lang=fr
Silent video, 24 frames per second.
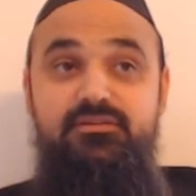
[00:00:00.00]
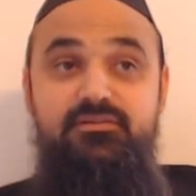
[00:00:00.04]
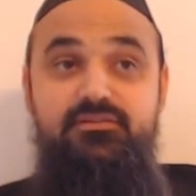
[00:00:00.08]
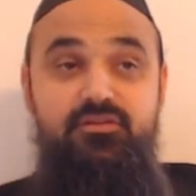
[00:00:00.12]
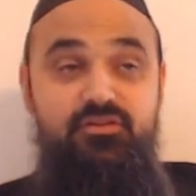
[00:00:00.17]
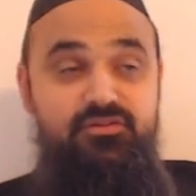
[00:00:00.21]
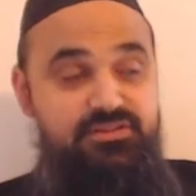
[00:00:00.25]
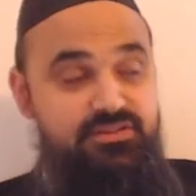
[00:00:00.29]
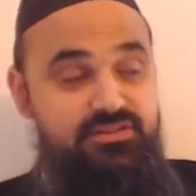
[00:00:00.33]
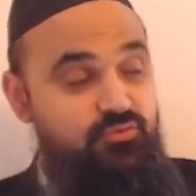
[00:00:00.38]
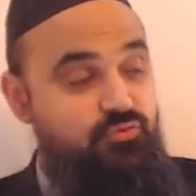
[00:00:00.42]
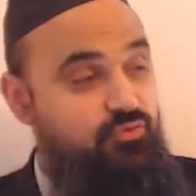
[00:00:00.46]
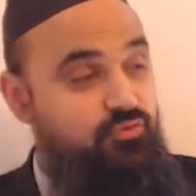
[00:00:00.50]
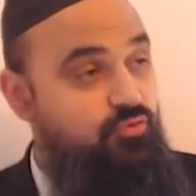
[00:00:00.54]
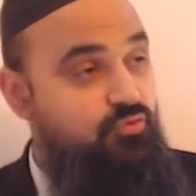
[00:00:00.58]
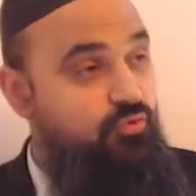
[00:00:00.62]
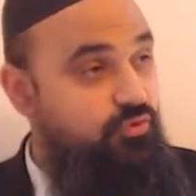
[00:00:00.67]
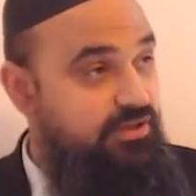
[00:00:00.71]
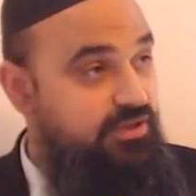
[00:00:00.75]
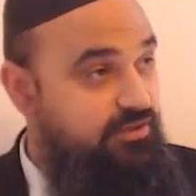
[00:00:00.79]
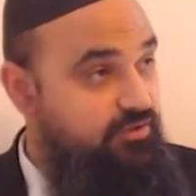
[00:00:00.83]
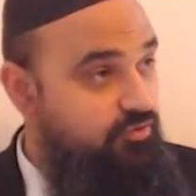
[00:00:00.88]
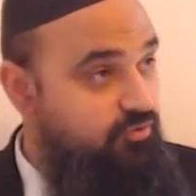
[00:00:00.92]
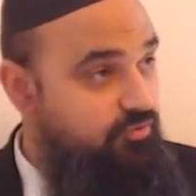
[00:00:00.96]
Dans ces gouttes
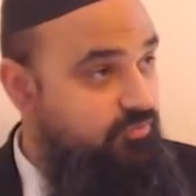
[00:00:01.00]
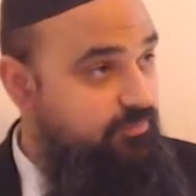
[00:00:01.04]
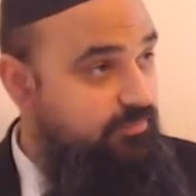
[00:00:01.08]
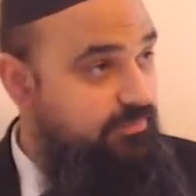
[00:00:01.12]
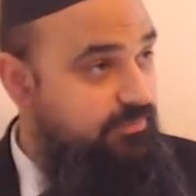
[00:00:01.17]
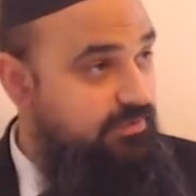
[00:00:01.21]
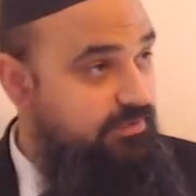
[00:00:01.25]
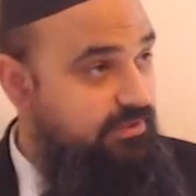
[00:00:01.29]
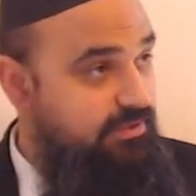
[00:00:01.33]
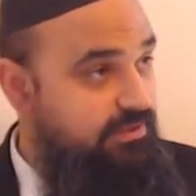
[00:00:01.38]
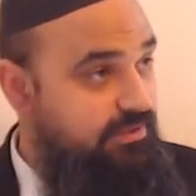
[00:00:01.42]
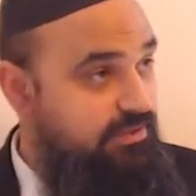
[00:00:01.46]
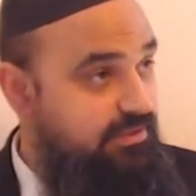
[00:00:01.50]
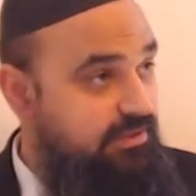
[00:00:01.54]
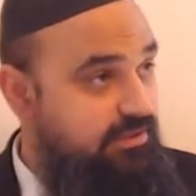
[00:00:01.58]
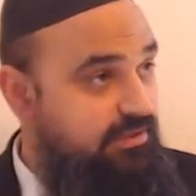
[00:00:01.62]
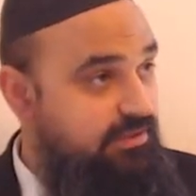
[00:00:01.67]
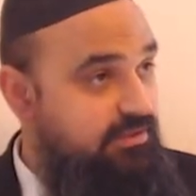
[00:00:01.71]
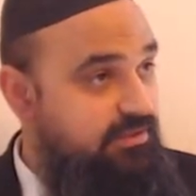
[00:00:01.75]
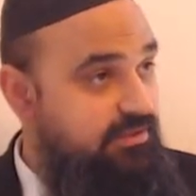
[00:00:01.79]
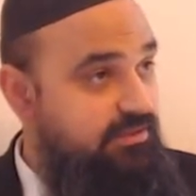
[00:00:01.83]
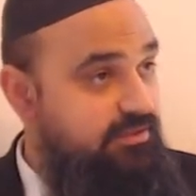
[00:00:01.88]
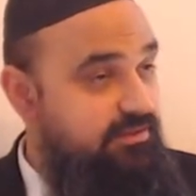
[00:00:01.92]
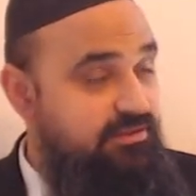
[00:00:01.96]
d'eau qui tombent,
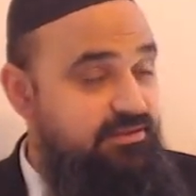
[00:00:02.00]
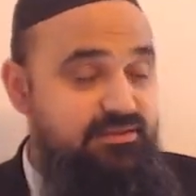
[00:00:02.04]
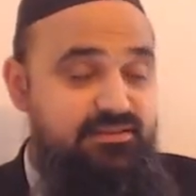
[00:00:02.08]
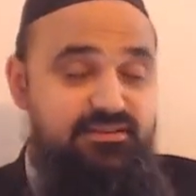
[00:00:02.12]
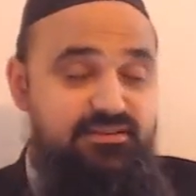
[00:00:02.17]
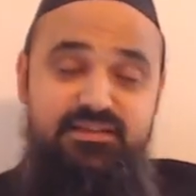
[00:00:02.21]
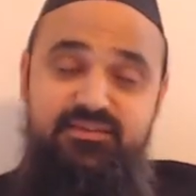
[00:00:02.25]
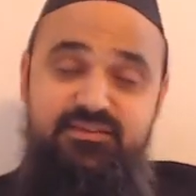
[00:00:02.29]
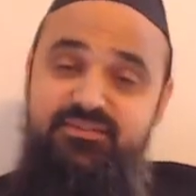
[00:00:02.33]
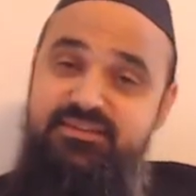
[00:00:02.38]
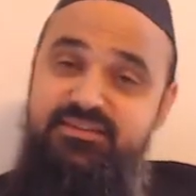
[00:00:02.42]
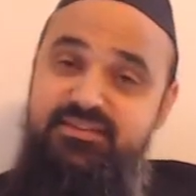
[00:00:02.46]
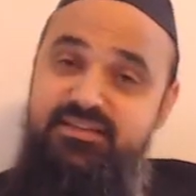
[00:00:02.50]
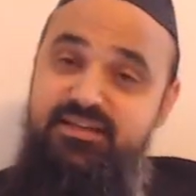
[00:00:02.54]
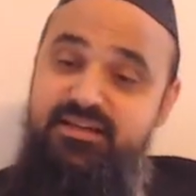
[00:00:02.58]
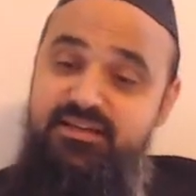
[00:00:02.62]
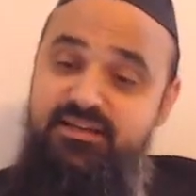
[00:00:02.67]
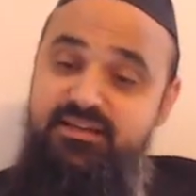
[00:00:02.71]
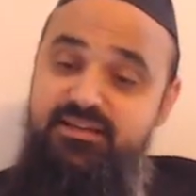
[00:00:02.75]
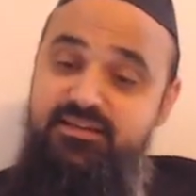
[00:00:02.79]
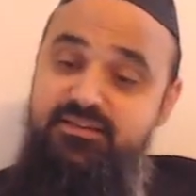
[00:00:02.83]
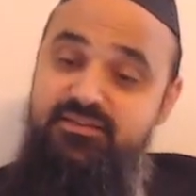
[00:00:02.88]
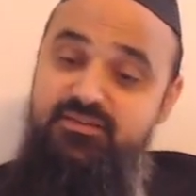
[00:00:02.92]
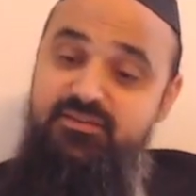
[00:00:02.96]
il y
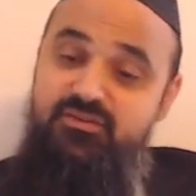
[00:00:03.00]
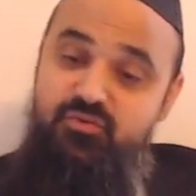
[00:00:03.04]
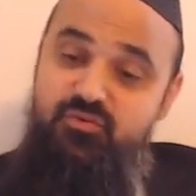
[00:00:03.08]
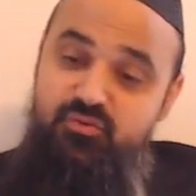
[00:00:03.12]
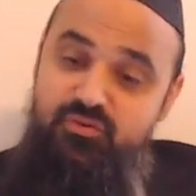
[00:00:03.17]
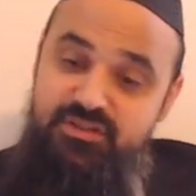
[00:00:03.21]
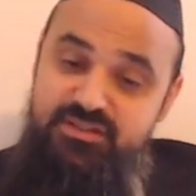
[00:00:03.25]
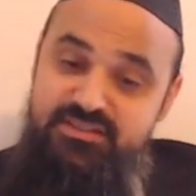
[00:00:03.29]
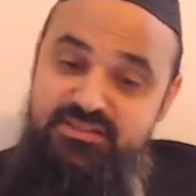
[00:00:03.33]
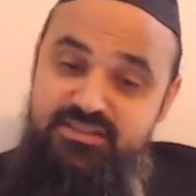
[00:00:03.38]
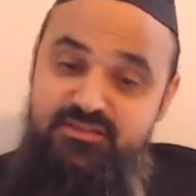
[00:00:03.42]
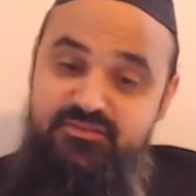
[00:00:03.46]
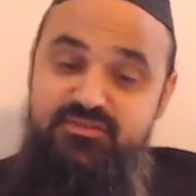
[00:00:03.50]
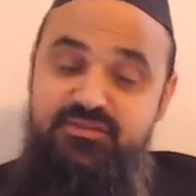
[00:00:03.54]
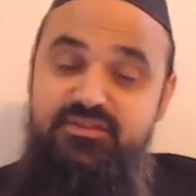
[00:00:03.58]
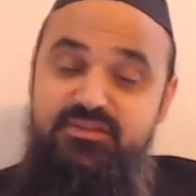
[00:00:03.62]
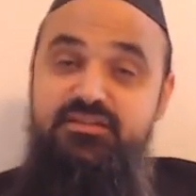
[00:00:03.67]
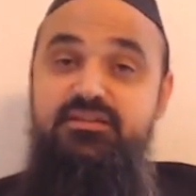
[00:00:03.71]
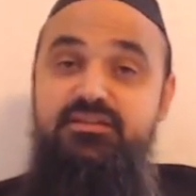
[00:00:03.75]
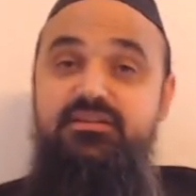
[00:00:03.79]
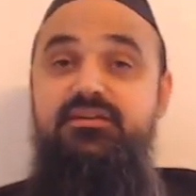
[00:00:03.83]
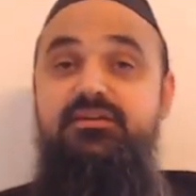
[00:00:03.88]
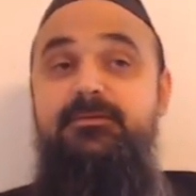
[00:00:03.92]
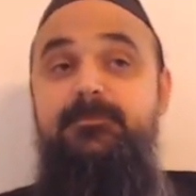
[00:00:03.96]
a tous les
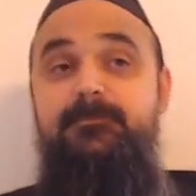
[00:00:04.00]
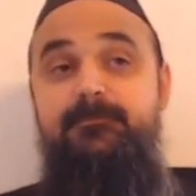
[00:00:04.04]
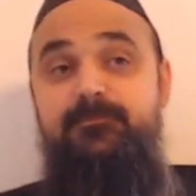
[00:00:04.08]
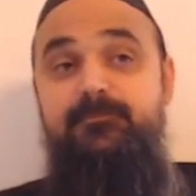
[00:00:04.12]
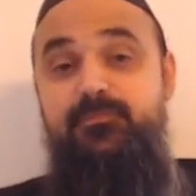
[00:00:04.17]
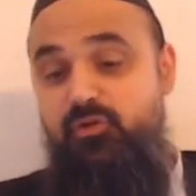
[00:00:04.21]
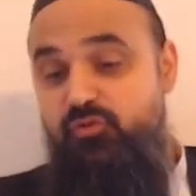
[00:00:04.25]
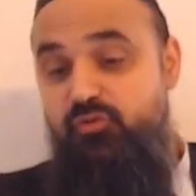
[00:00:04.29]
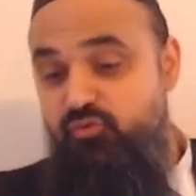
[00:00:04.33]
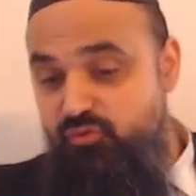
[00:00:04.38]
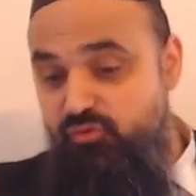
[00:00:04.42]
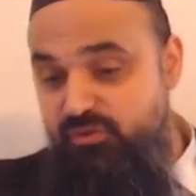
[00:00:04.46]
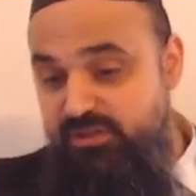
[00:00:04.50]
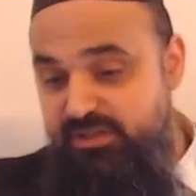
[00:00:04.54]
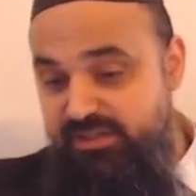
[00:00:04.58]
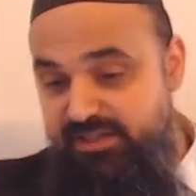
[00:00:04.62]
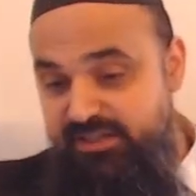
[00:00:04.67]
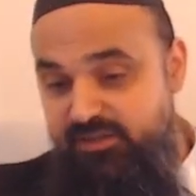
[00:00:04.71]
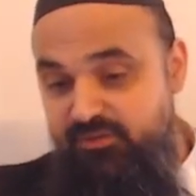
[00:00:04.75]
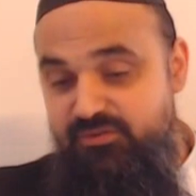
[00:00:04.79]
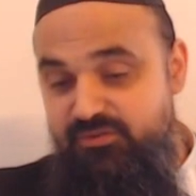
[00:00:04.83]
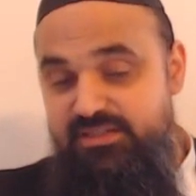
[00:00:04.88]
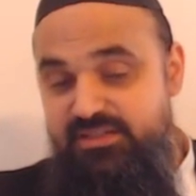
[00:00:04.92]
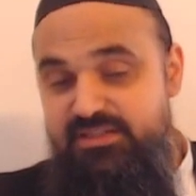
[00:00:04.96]
avis, dans tous les
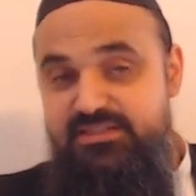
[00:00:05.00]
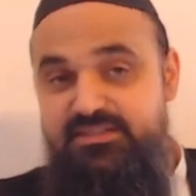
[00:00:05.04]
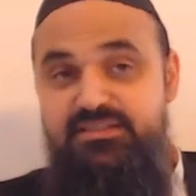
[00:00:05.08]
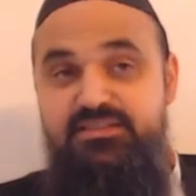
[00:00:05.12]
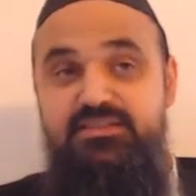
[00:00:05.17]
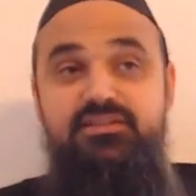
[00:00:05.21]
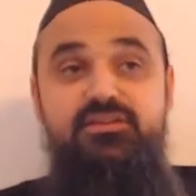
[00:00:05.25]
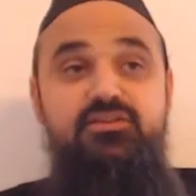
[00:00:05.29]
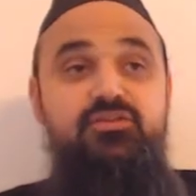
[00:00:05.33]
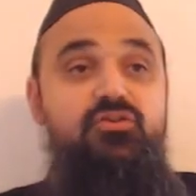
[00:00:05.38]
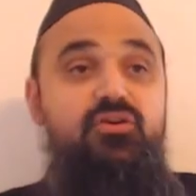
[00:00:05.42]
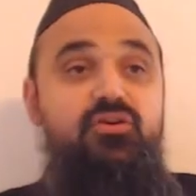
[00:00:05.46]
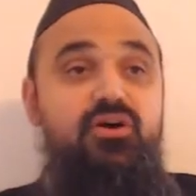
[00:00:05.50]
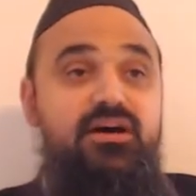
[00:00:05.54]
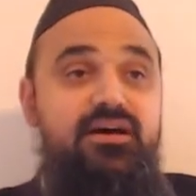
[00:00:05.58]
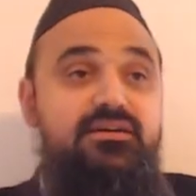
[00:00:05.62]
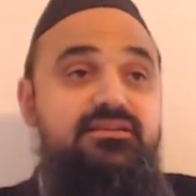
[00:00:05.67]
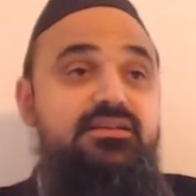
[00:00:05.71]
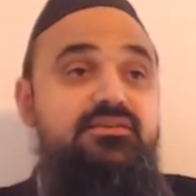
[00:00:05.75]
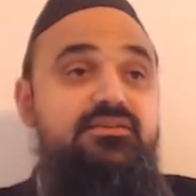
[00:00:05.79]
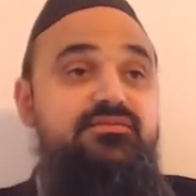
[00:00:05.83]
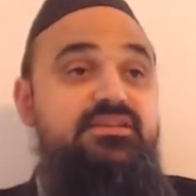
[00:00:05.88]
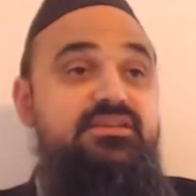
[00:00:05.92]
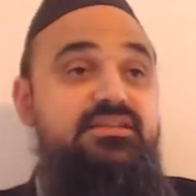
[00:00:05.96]
cas qu'on a dit, il y aura
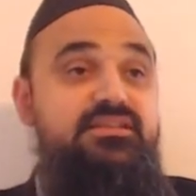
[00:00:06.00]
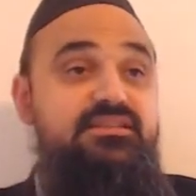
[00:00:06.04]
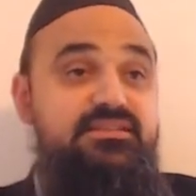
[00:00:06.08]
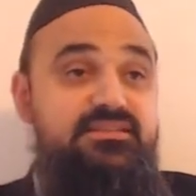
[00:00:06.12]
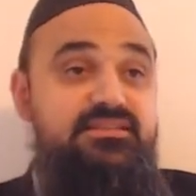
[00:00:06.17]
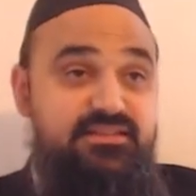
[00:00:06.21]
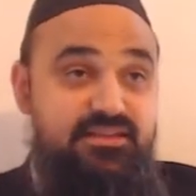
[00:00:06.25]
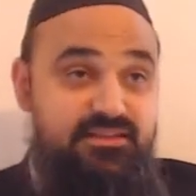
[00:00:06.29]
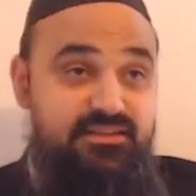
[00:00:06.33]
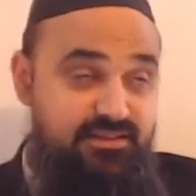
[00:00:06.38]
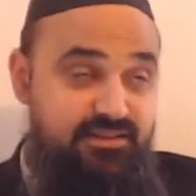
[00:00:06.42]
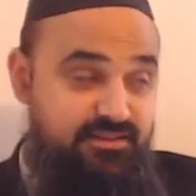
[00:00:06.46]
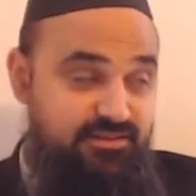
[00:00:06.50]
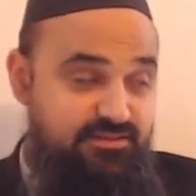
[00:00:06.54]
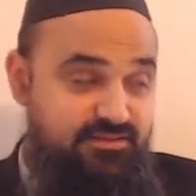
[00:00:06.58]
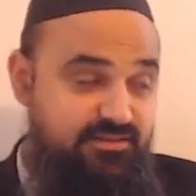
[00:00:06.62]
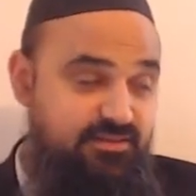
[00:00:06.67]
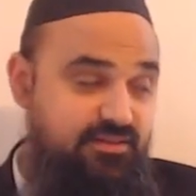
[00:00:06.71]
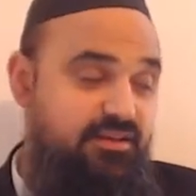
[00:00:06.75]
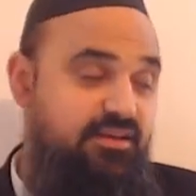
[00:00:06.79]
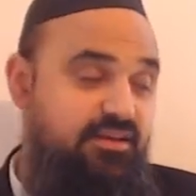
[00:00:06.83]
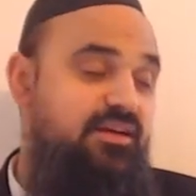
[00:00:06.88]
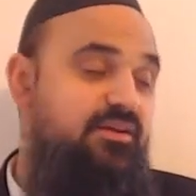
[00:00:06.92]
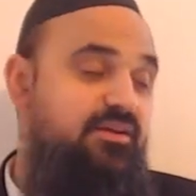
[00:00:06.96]
un avis qui dit que c'est
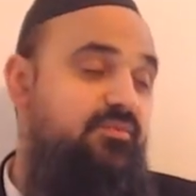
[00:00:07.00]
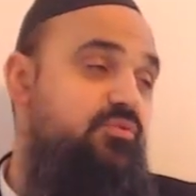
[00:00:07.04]
interdit.